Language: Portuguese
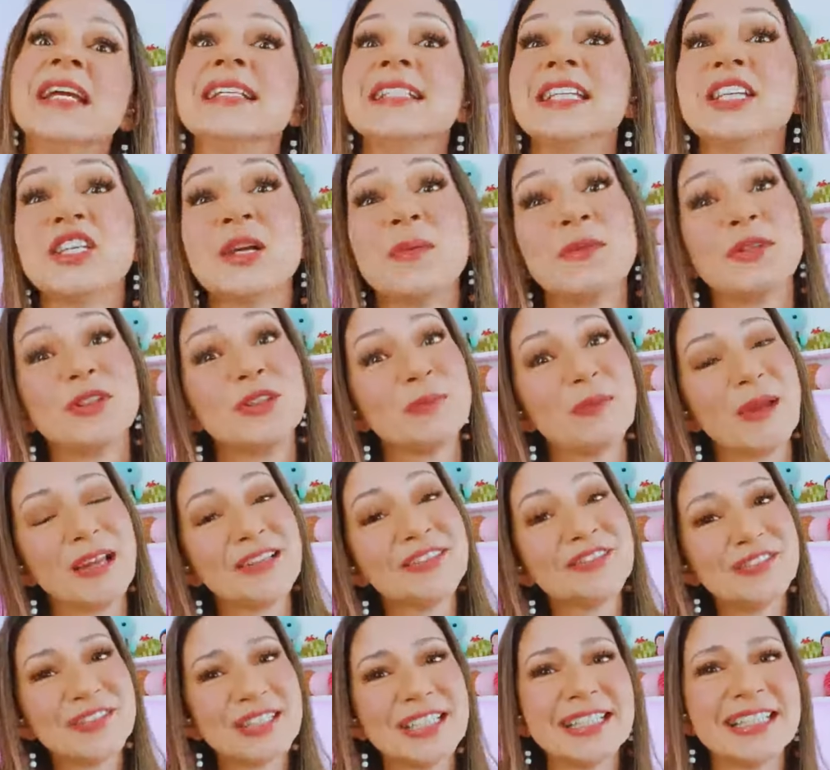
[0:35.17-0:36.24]
Seja muito
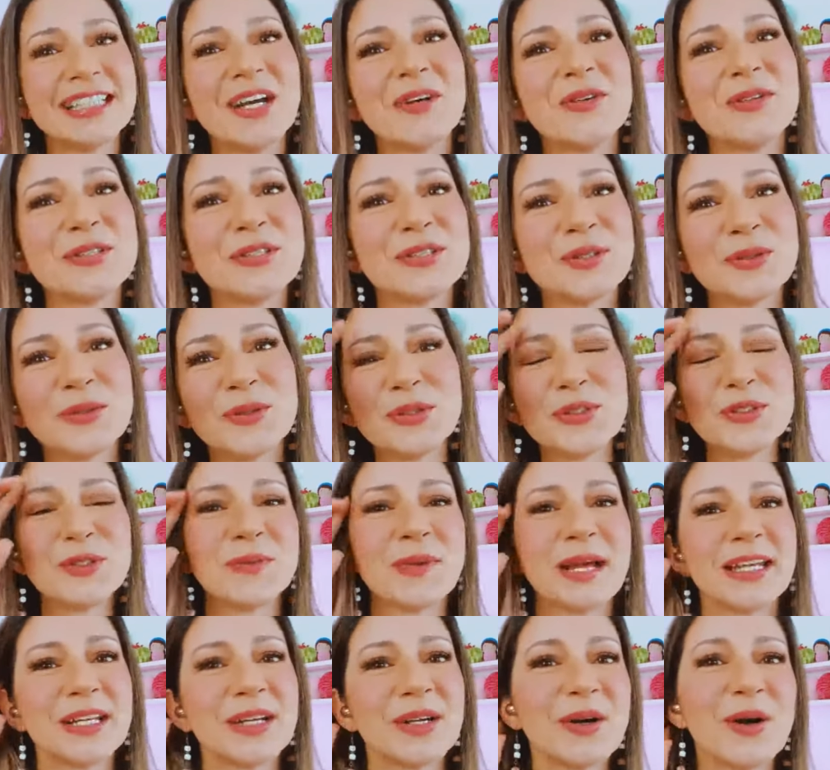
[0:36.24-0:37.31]
bem-vinda ao estúdio
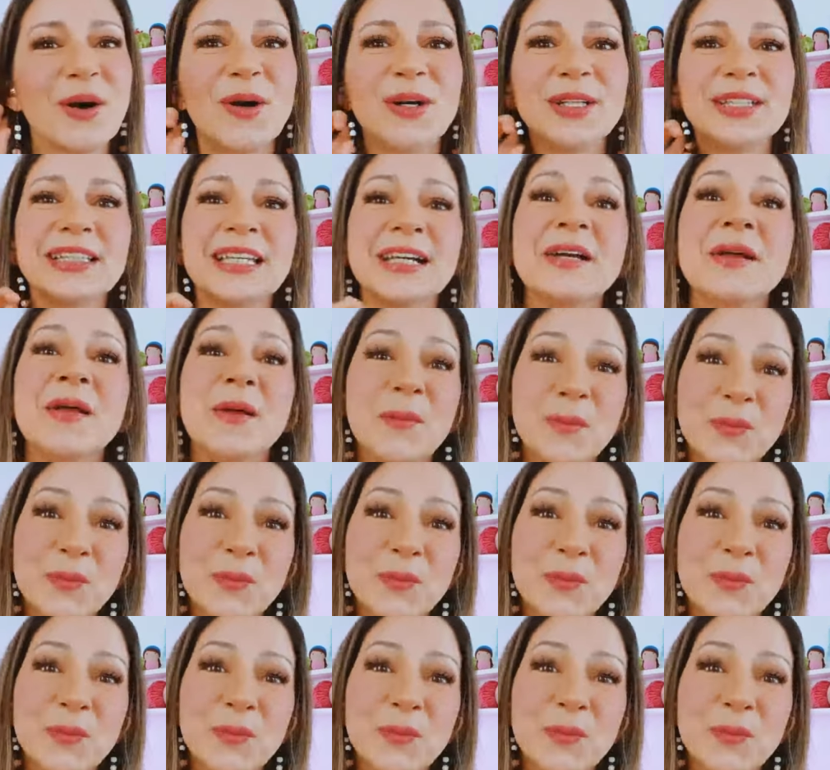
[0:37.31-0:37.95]
Maricota.